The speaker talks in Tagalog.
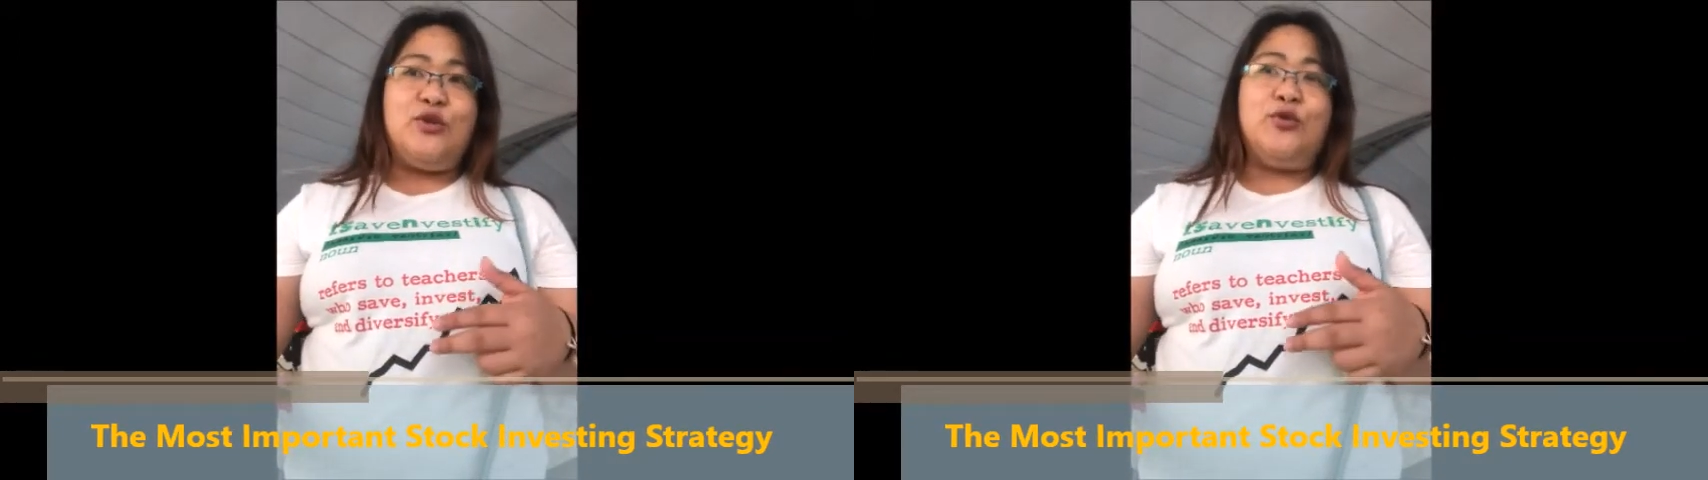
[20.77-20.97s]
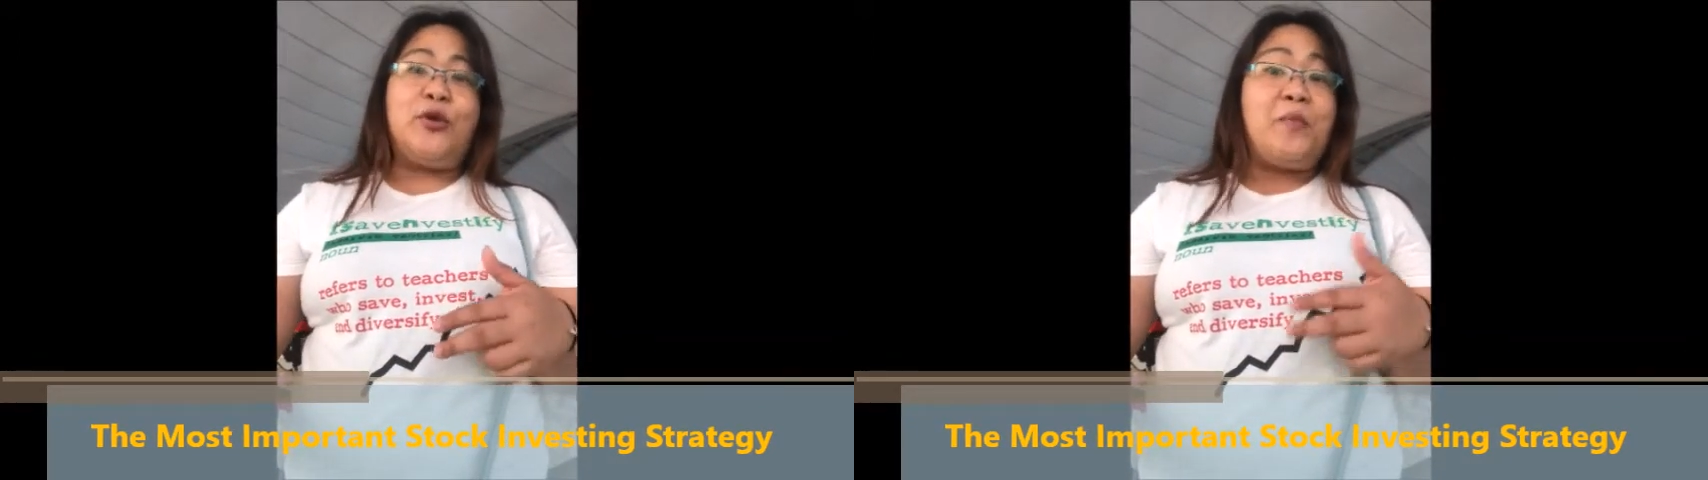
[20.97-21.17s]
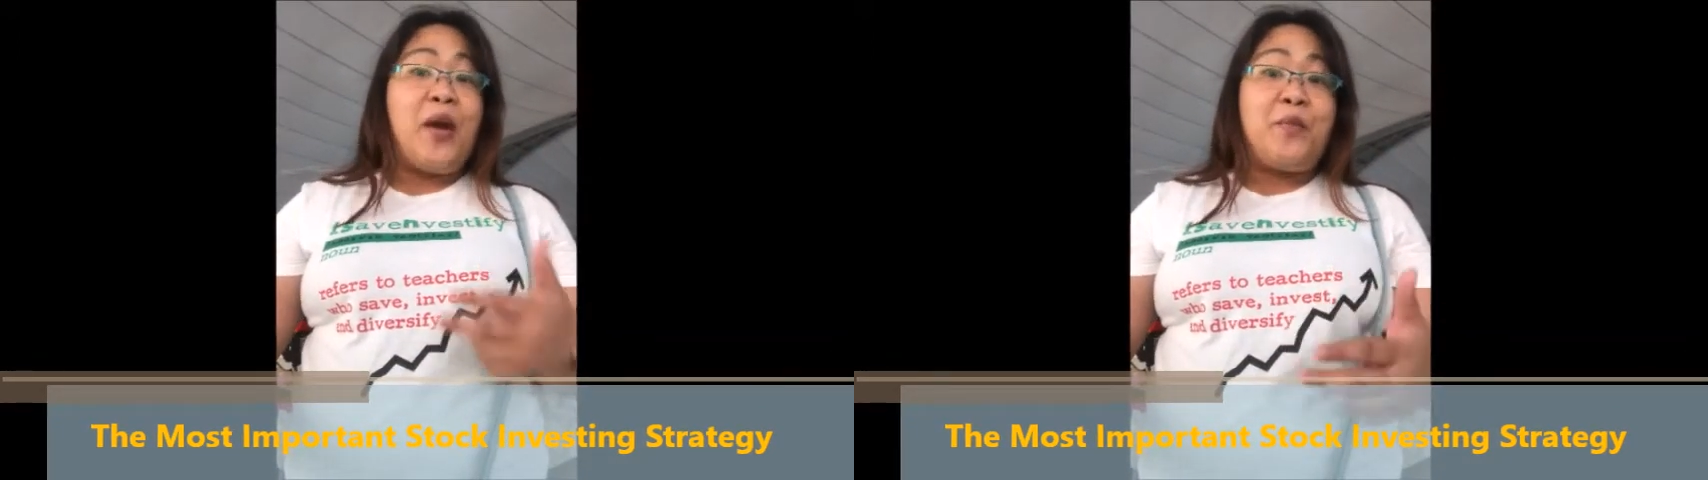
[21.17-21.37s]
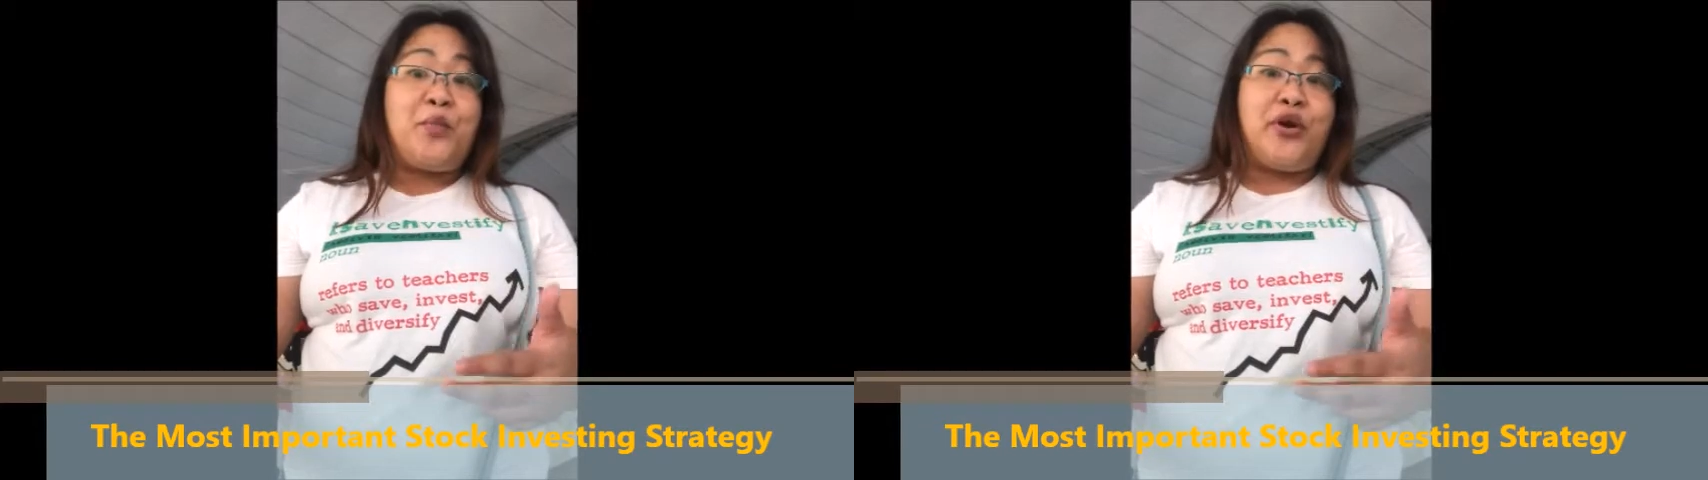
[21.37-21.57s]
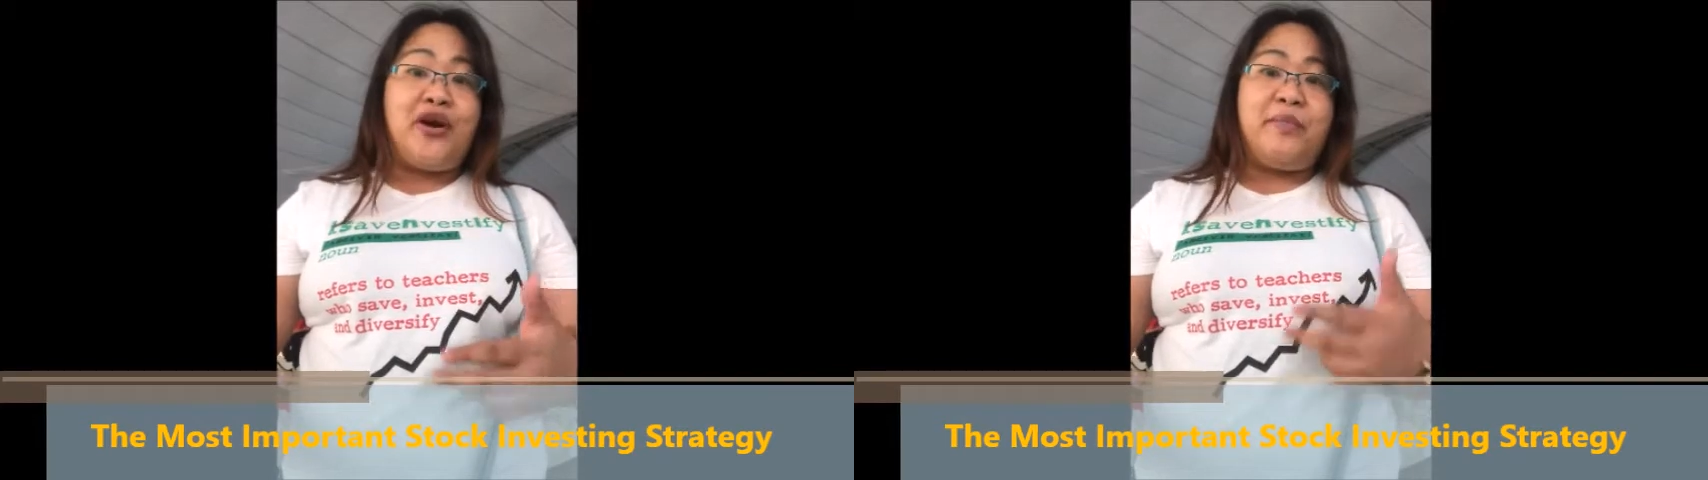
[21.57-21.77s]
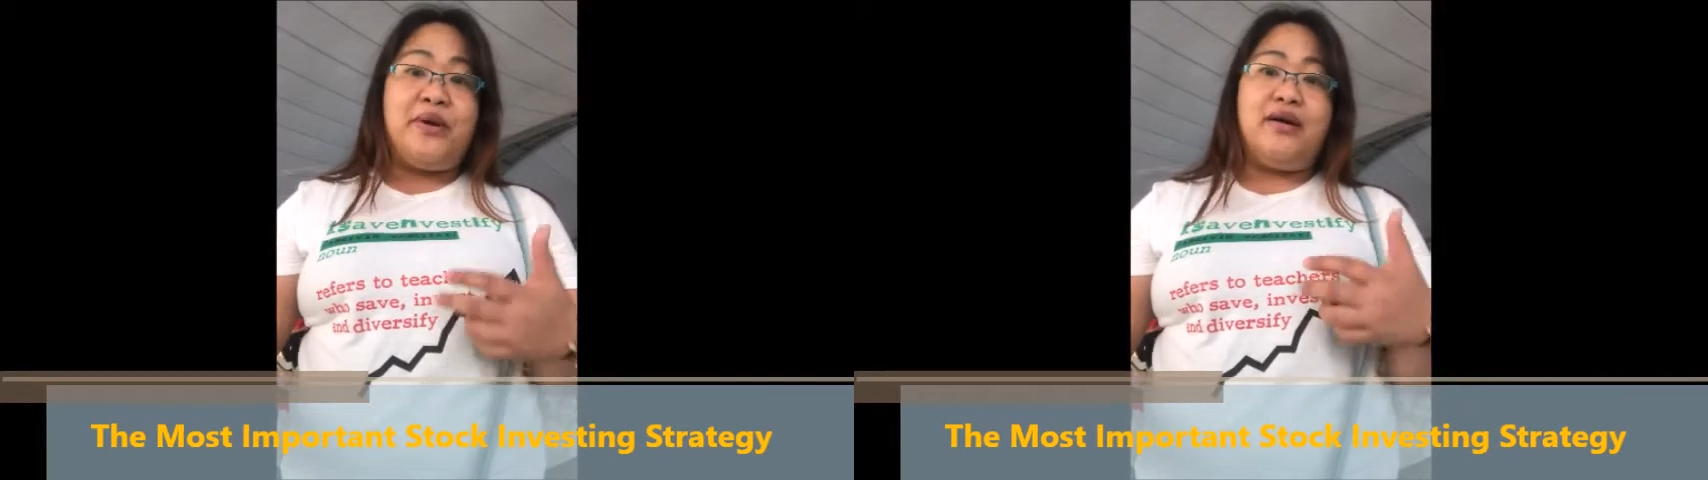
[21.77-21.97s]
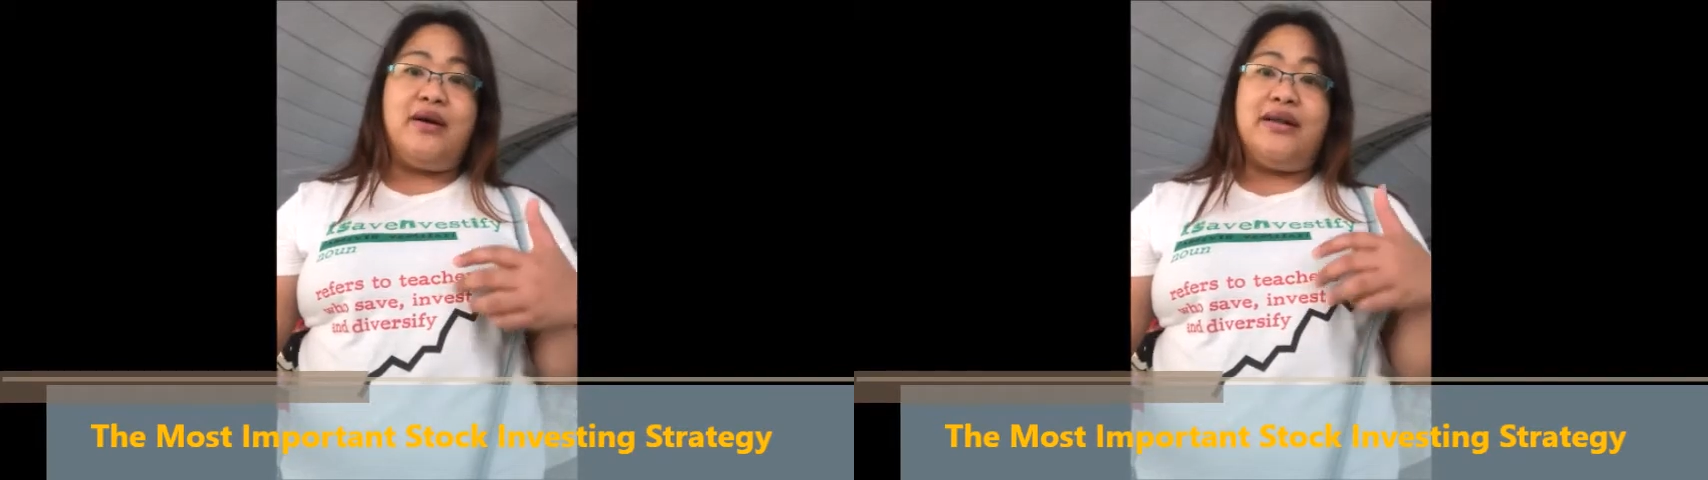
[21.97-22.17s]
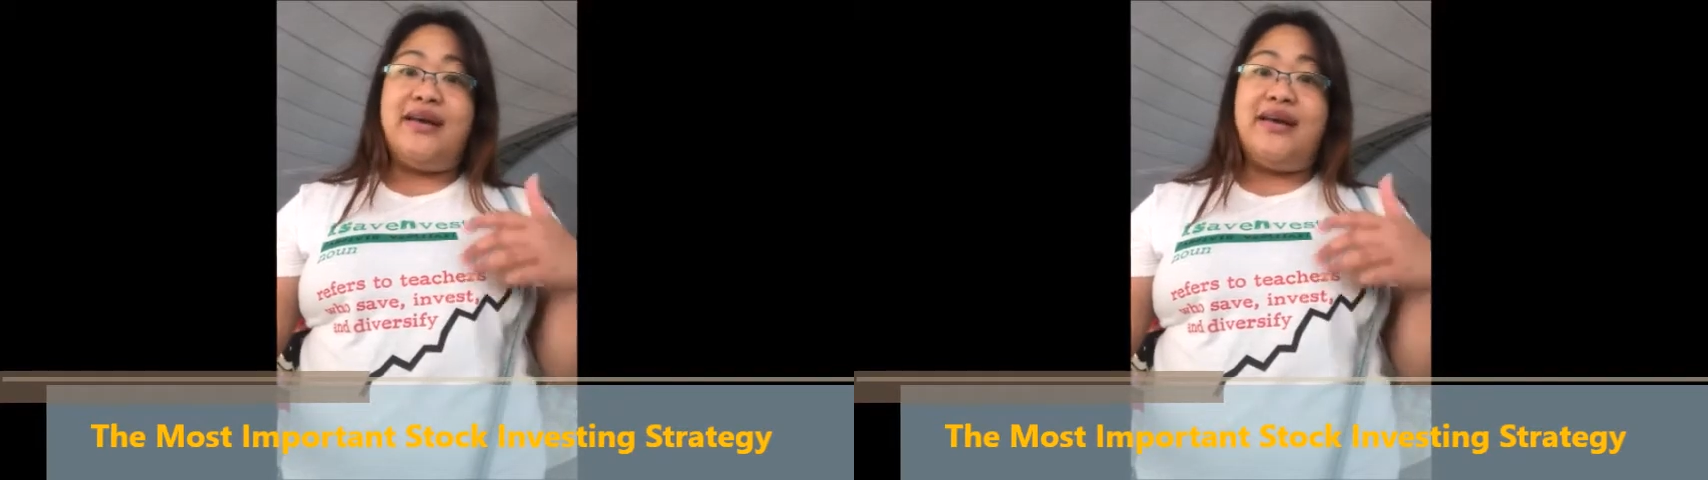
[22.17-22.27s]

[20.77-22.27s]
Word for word: to remember kapag uh,